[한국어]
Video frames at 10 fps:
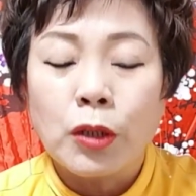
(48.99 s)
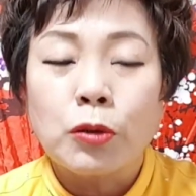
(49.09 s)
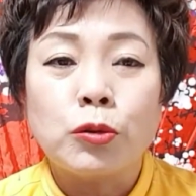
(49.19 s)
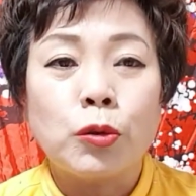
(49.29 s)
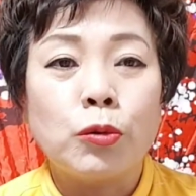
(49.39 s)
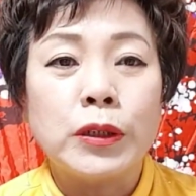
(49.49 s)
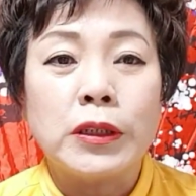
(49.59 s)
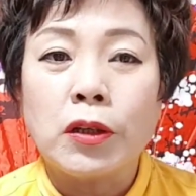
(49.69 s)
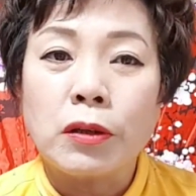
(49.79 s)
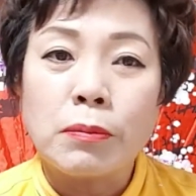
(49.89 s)
또 좋은
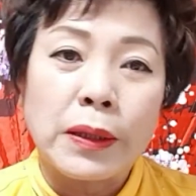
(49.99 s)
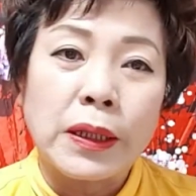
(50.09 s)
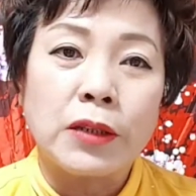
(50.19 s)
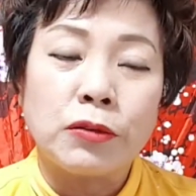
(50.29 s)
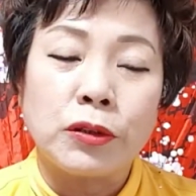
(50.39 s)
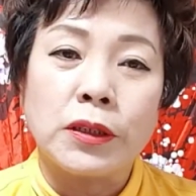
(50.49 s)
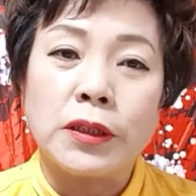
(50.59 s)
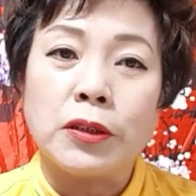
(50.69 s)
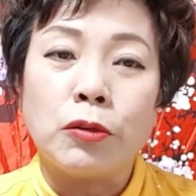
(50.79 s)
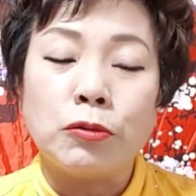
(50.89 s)
인연을 만날 수 있는
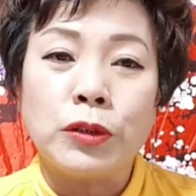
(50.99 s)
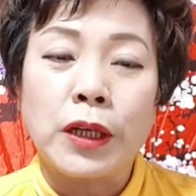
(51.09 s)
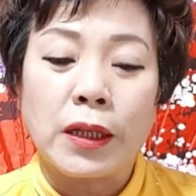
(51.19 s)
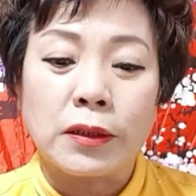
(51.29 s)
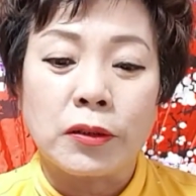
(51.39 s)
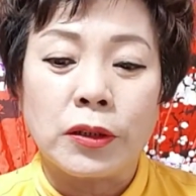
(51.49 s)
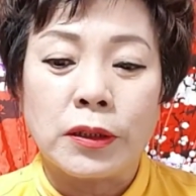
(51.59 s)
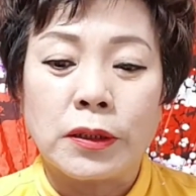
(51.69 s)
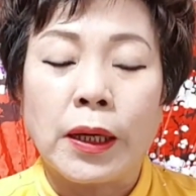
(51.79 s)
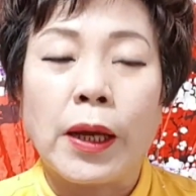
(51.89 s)
이런 운세가
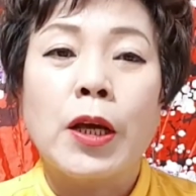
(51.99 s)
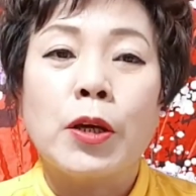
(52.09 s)
들어있는데